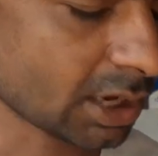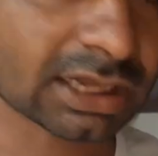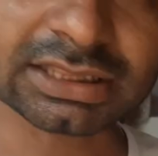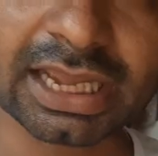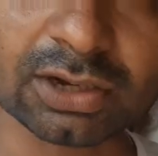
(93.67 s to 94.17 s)

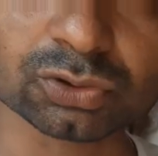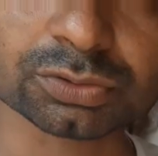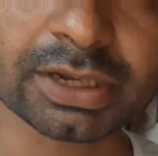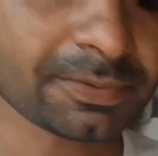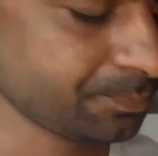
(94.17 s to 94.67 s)
आता है
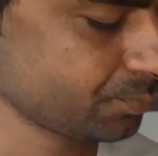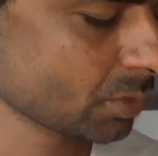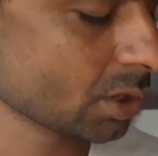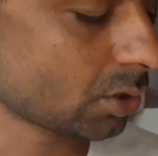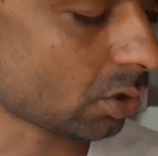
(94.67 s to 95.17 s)
उसमें
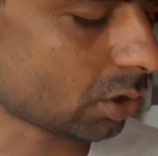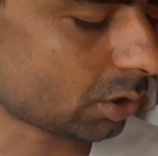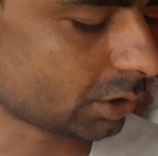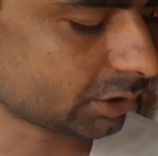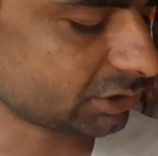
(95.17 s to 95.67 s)

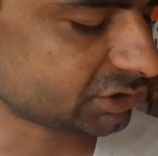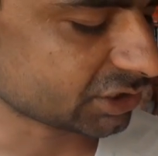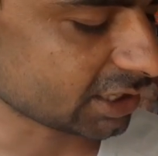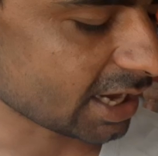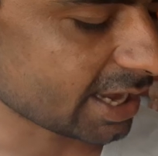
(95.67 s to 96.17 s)
और
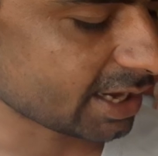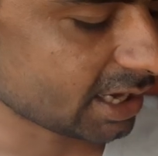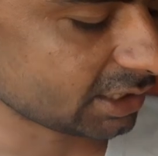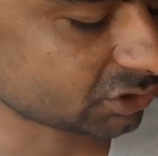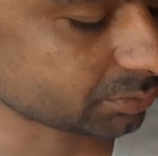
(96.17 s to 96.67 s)
चक
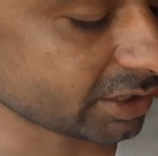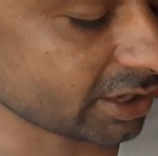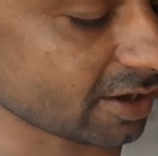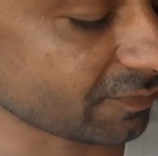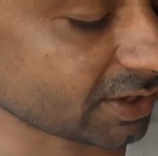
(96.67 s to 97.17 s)
आएगा
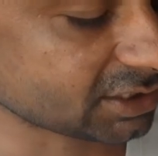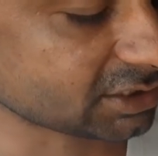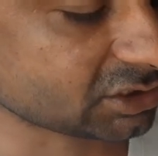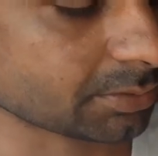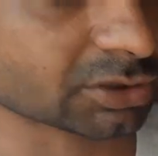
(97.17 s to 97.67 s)
इसमें लेफ़्ट राइट
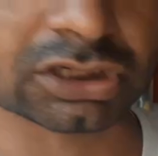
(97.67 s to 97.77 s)
सिस्टम